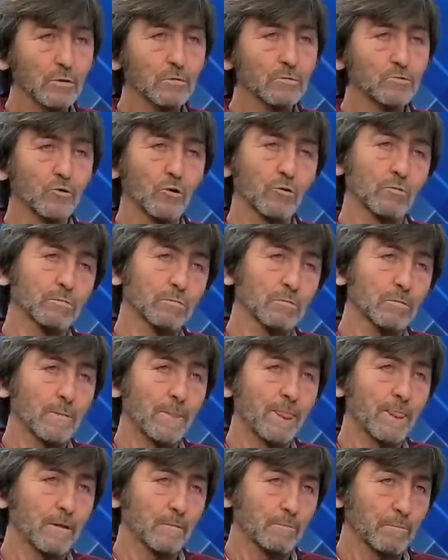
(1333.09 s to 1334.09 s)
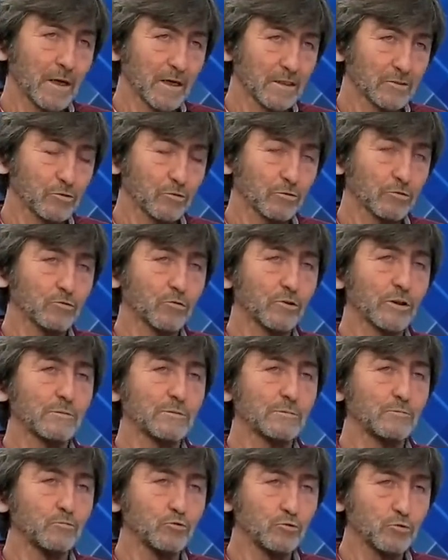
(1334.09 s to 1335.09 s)
Çok Barcelona'da oynamış
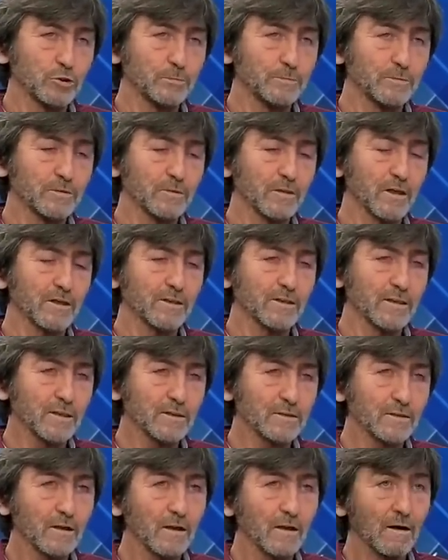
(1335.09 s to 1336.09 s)
müthiş bir kariyer.